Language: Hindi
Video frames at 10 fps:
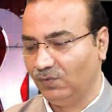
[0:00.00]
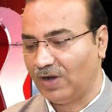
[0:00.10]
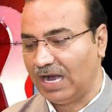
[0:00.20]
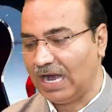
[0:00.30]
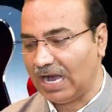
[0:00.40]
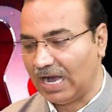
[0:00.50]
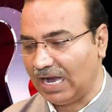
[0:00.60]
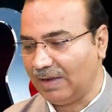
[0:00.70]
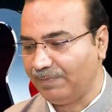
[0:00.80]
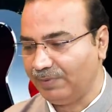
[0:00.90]
वहां
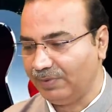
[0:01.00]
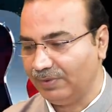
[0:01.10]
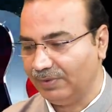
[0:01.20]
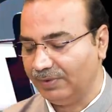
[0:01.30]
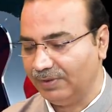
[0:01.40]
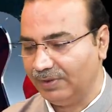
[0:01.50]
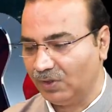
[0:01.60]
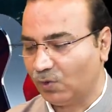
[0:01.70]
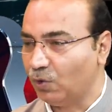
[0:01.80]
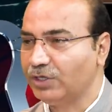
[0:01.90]
आप
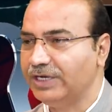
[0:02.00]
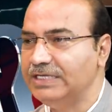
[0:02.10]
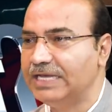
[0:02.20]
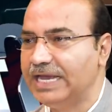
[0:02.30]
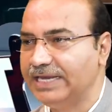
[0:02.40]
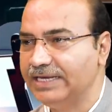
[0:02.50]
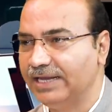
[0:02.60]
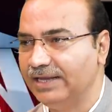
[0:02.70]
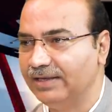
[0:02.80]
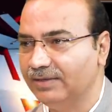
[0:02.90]
कोर्ट नहीं जाएंगे
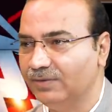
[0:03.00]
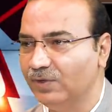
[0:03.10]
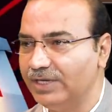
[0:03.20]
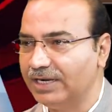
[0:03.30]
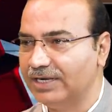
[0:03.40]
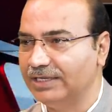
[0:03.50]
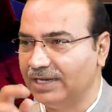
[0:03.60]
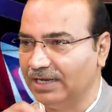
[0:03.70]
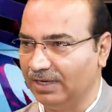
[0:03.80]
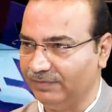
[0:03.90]
इनके उंगली रखने
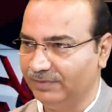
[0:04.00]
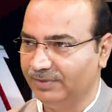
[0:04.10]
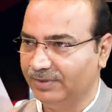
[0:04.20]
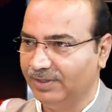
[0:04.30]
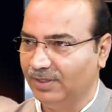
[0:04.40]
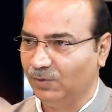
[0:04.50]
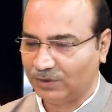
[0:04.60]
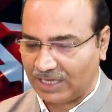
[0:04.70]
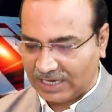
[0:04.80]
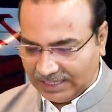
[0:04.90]
के खिलाफ
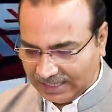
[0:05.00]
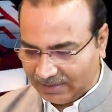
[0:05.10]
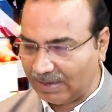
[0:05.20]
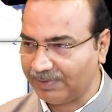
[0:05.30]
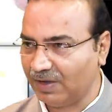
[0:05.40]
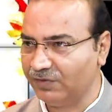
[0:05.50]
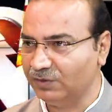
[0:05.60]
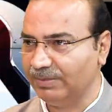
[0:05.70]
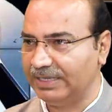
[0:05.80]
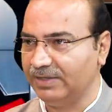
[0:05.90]
उदाहरण के लिए हम आपके
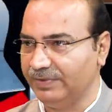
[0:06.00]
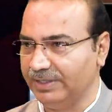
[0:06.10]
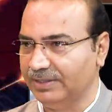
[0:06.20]
ऑफिस में बैठे हुए हैं